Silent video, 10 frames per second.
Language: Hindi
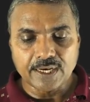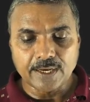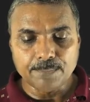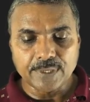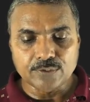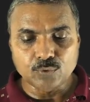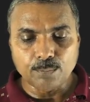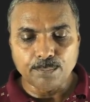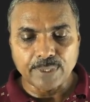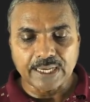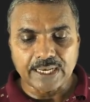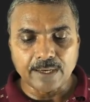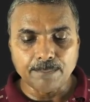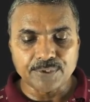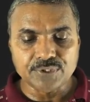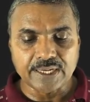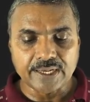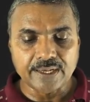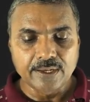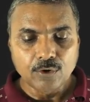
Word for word: आपका जो पहला प्रश्न है